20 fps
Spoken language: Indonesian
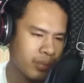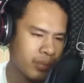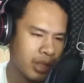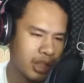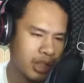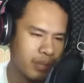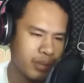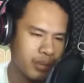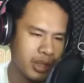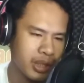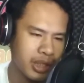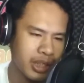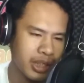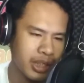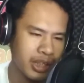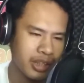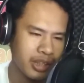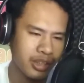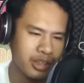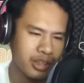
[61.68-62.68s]
lebih
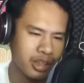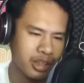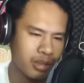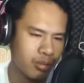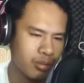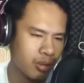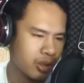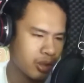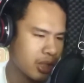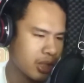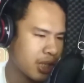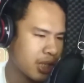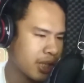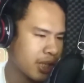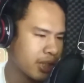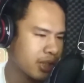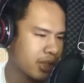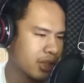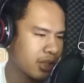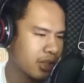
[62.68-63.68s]
dekat tentang uang yang
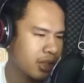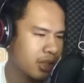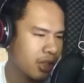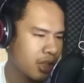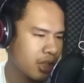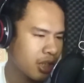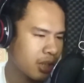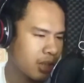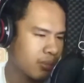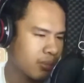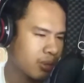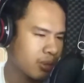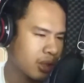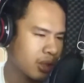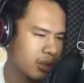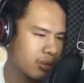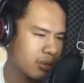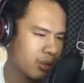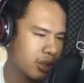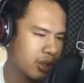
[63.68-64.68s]
lahir uh, bulan
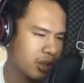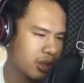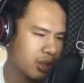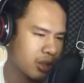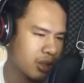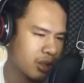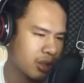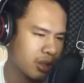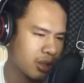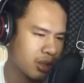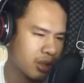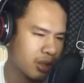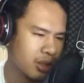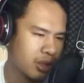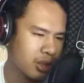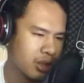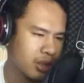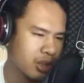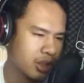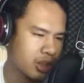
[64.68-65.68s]
Juli
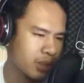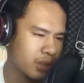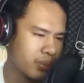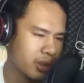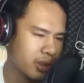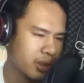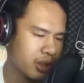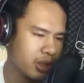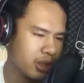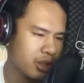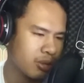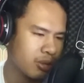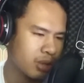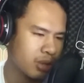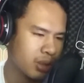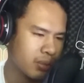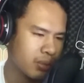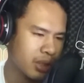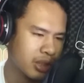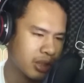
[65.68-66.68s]
Eh, seperti
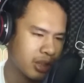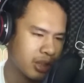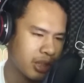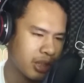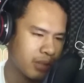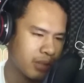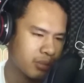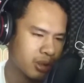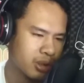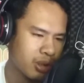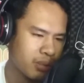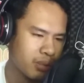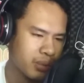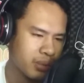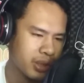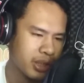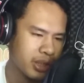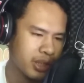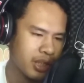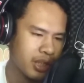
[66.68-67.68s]
dikutip dari Times of
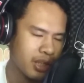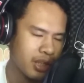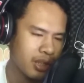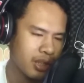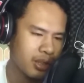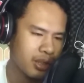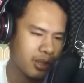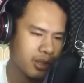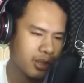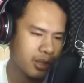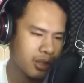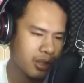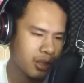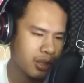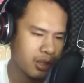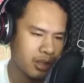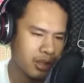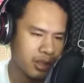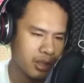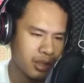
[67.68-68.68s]
India,
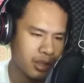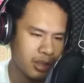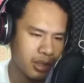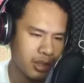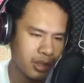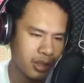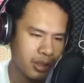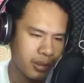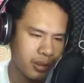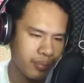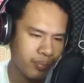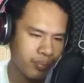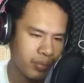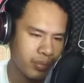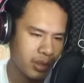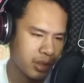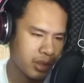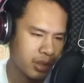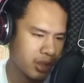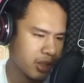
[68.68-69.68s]
uh,
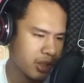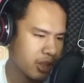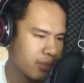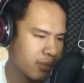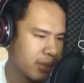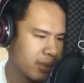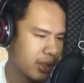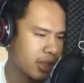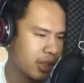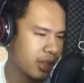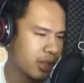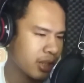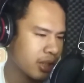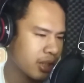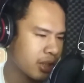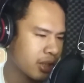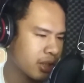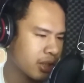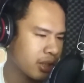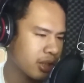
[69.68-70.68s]
jadi kebanyakan
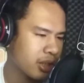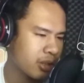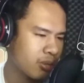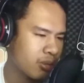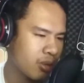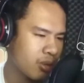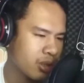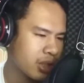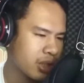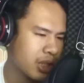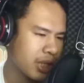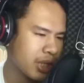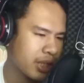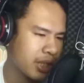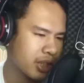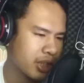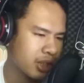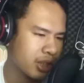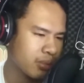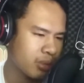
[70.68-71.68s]
dari uang yang
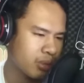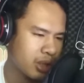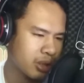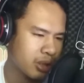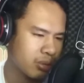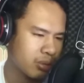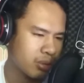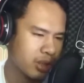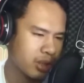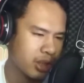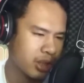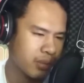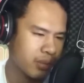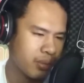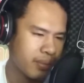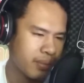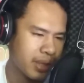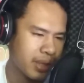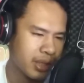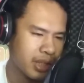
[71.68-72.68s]
lahir di bulan Juli
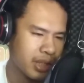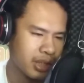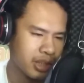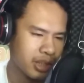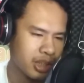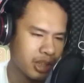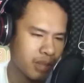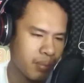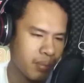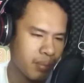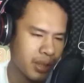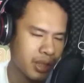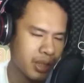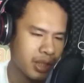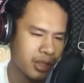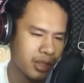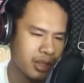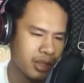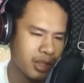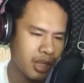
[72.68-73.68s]
memandang kehidupan
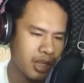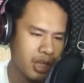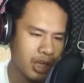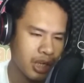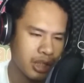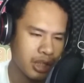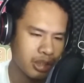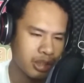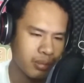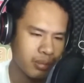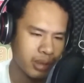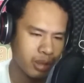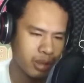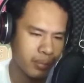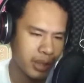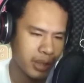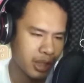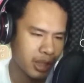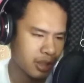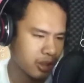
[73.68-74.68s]
dari kacamata
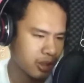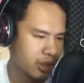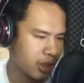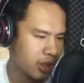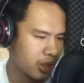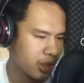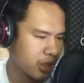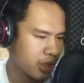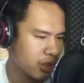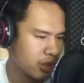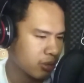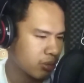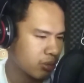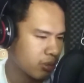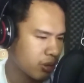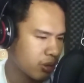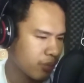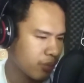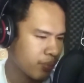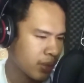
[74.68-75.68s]
mereka sendiri dan
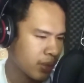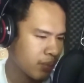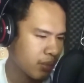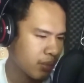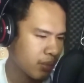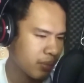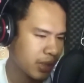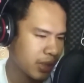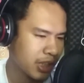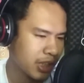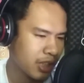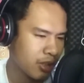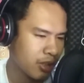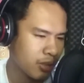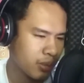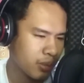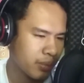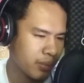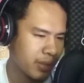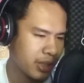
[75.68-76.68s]
juga memiliki
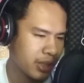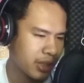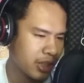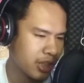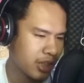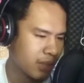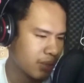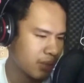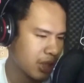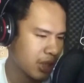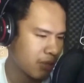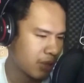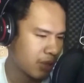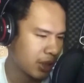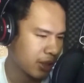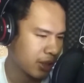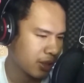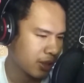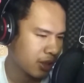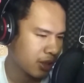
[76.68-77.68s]
kepribadian yang menawan
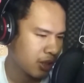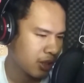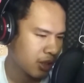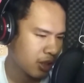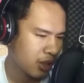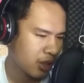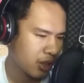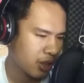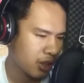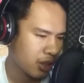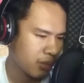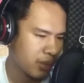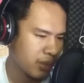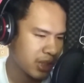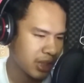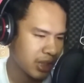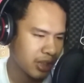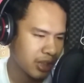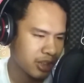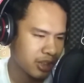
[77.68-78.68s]
ya. Uh,
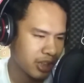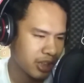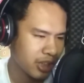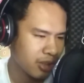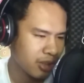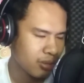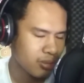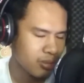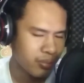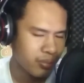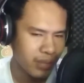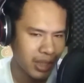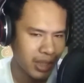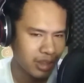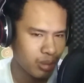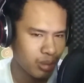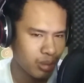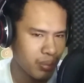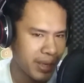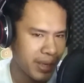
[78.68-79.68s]
benar kaca itu
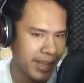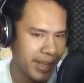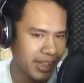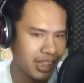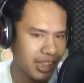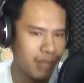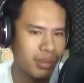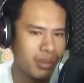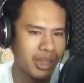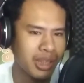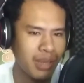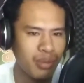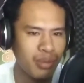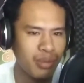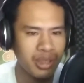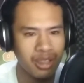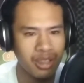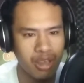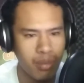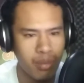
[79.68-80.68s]
langsung ya Yang pertama
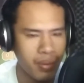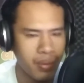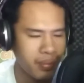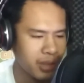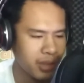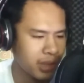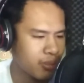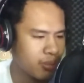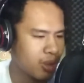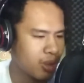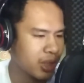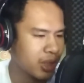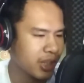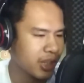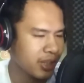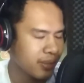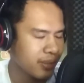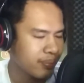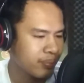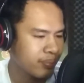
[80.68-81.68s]
dan apa
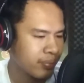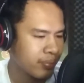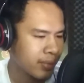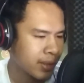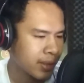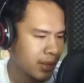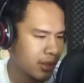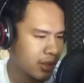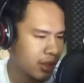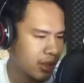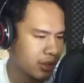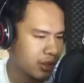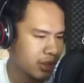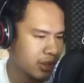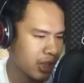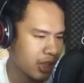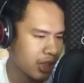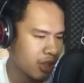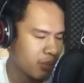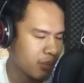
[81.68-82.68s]
Malimonai uh,
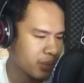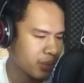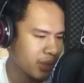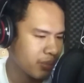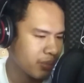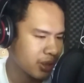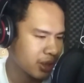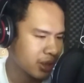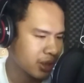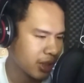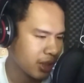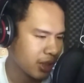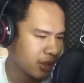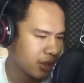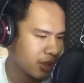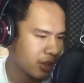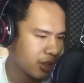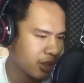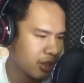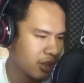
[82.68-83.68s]
sangat optimis ya.
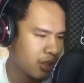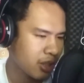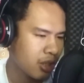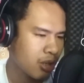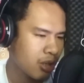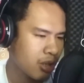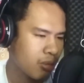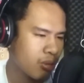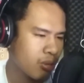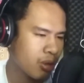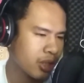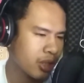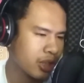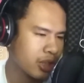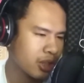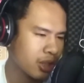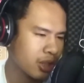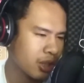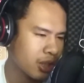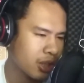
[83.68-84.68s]
Jadi uang yang
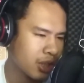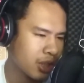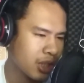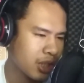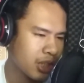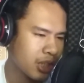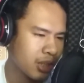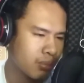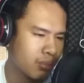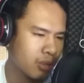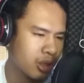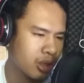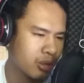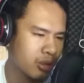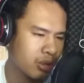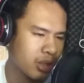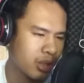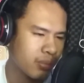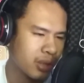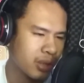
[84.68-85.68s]
ter, uh, kelahiran bulan
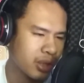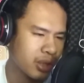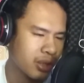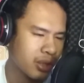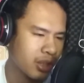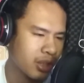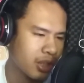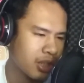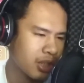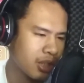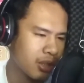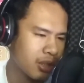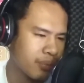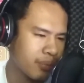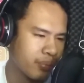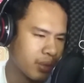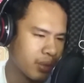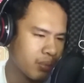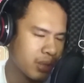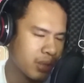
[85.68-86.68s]
Juli meli, uh,
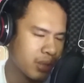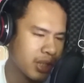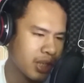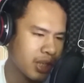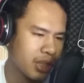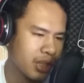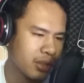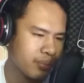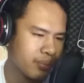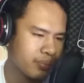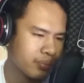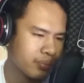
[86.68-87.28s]
melihat